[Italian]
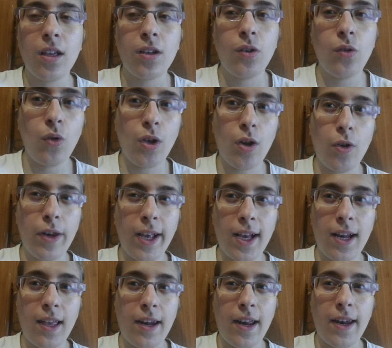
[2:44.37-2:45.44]
non glielo
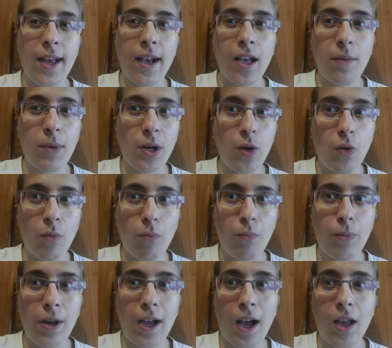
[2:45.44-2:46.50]
regalerei neanche per il
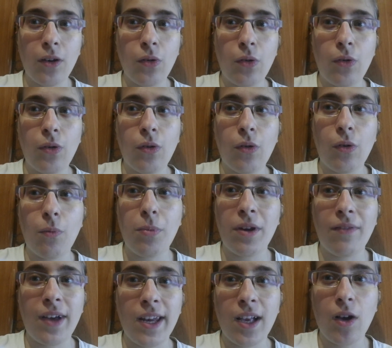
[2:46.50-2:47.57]
compleanno o per
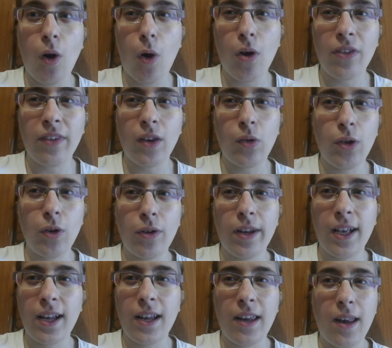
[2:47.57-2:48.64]
varie cose, non glielo
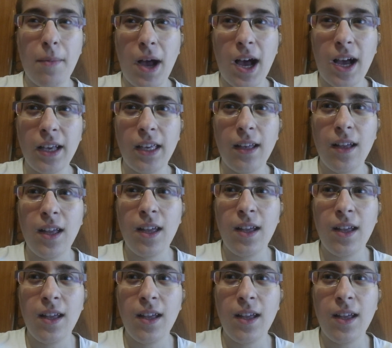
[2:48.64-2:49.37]
regalerei mai